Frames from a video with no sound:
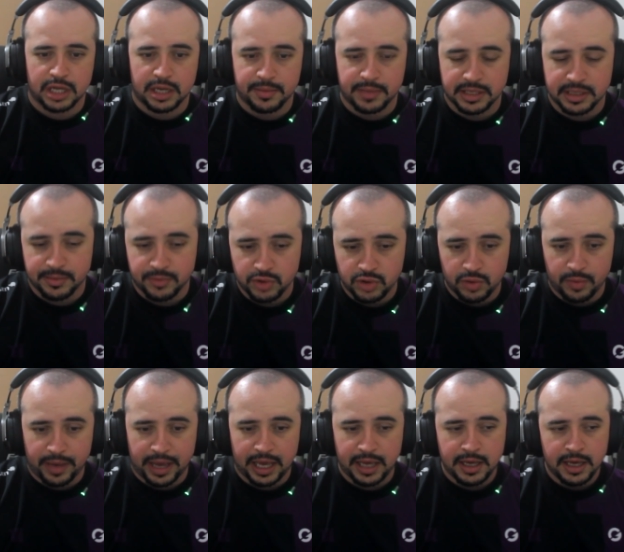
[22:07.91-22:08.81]
E ele manda muito
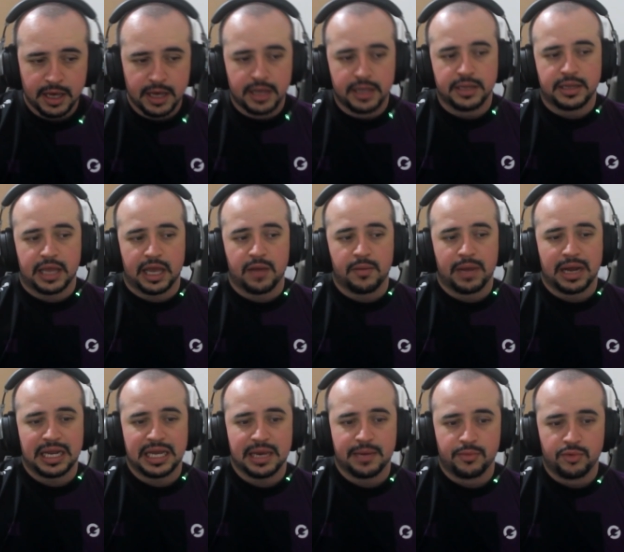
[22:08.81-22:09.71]
bem, tem uma
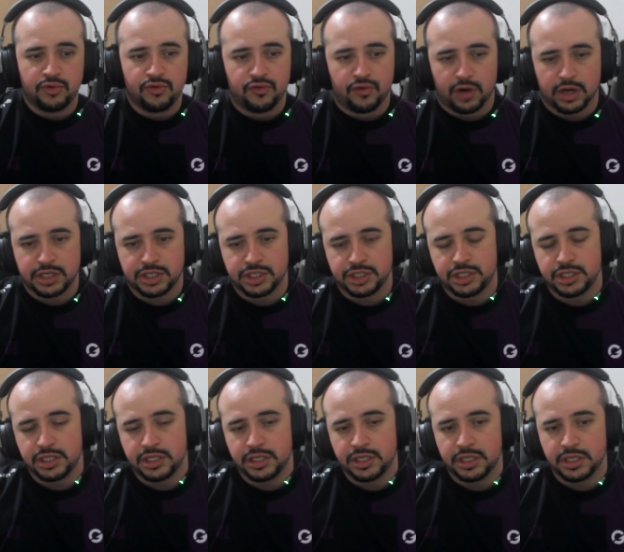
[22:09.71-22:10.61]
linha muito forte
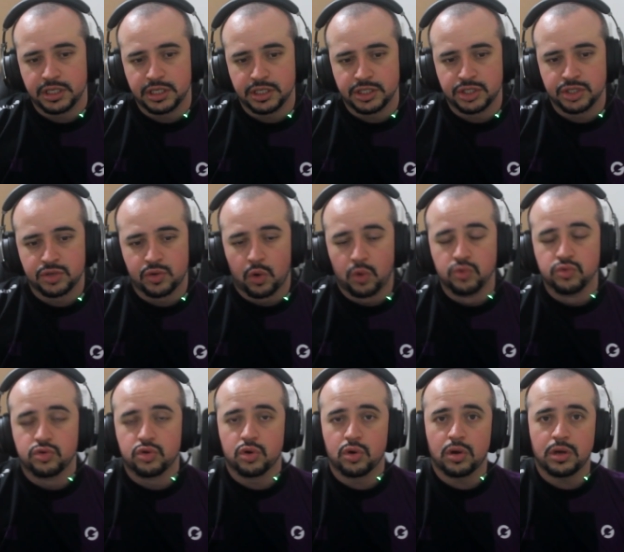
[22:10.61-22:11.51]
de, de
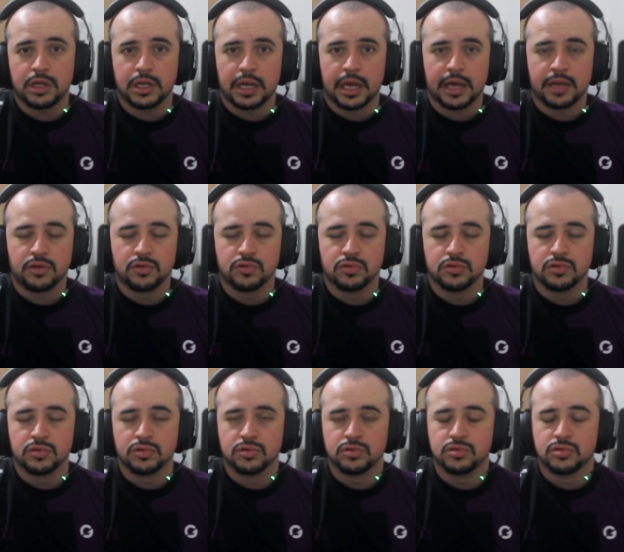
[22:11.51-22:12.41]
controle, né,
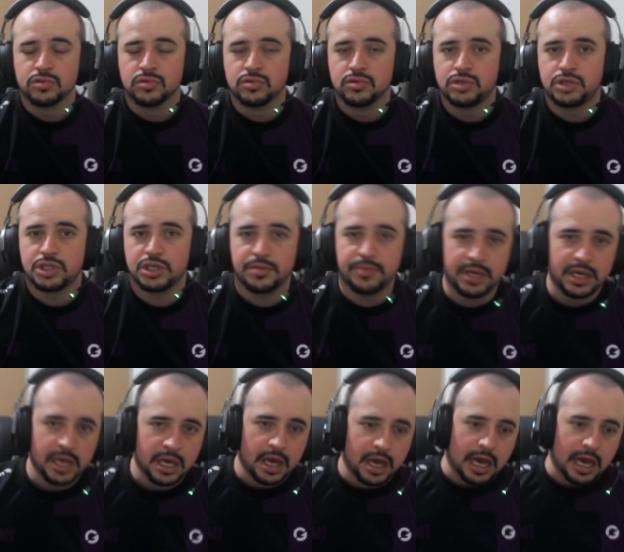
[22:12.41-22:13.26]
do, do, do time.